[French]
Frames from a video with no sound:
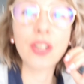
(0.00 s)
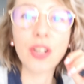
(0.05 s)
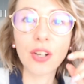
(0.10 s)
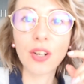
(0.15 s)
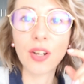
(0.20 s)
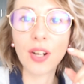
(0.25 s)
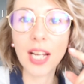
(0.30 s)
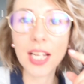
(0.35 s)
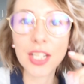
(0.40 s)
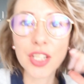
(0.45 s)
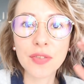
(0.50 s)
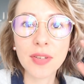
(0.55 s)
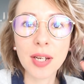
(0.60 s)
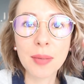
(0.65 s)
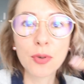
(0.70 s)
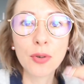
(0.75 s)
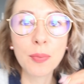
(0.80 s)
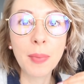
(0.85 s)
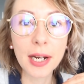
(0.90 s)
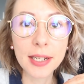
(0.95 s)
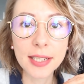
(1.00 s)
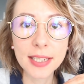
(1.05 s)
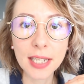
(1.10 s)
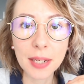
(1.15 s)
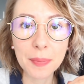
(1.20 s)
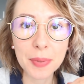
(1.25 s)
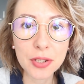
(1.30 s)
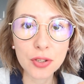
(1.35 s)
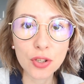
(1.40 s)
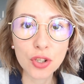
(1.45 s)
euh, là je vais me
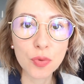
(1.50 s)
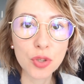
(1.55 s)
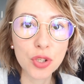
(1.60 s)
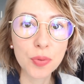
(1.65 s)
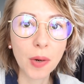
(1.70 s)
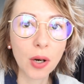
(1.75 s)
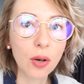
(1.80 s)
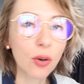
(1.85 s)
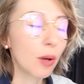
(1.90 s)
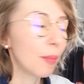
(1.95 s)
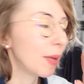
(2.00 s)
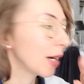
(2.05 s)
maquiller parce que je ne me suis pas encore